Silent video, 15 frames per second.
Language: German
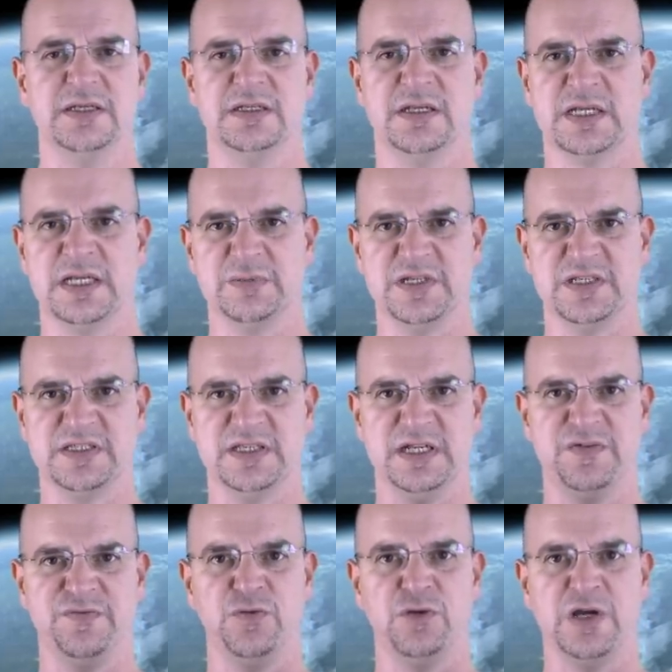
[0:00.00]
Dann gibt es
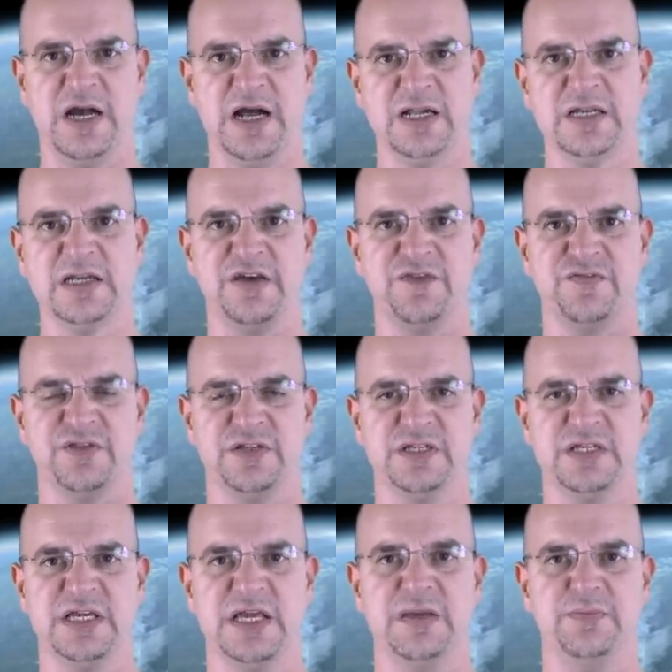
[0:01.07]
Zentrifugalkräfte,
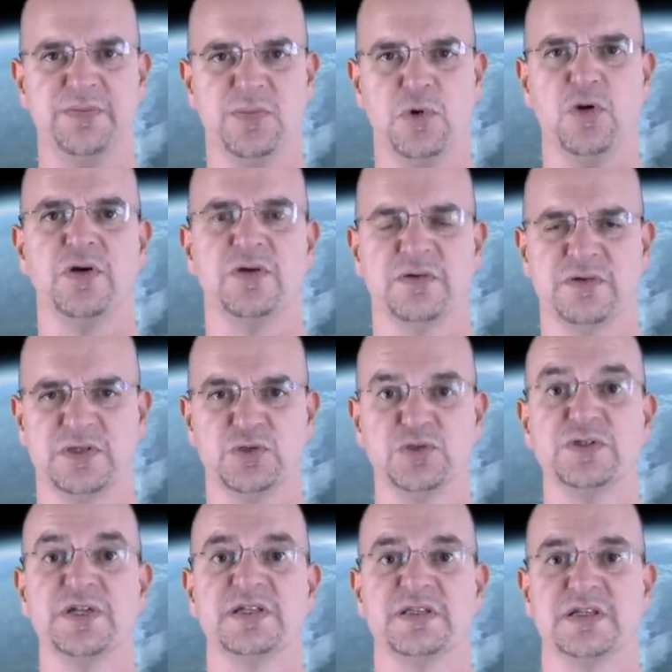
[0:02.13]
die eben noch
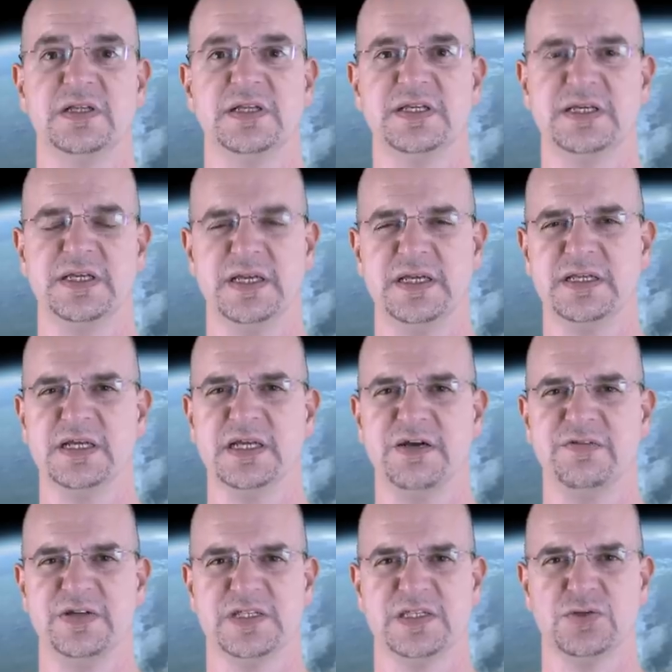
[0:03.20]
zusätzlich gegen die
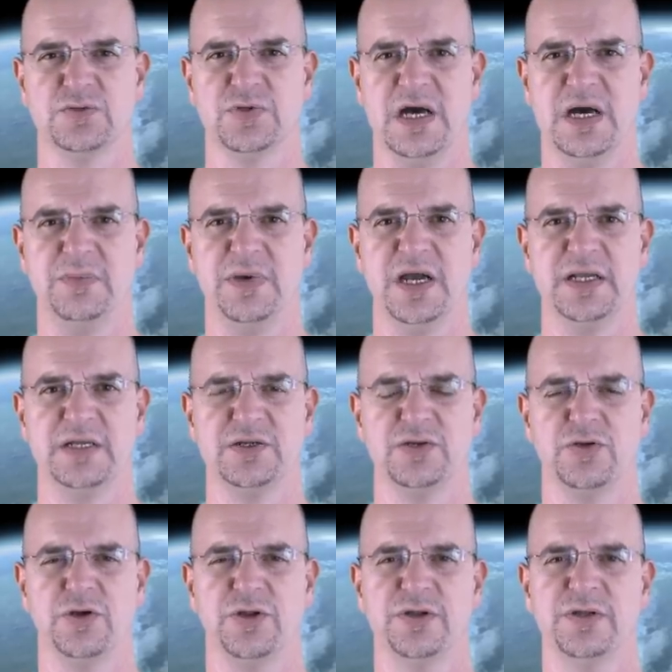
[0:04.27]
Gravitation arbeiten
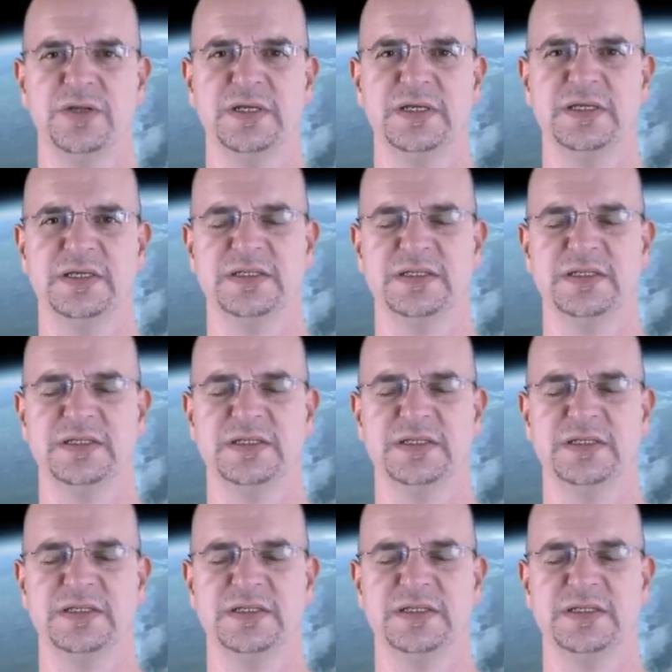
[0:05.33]
können.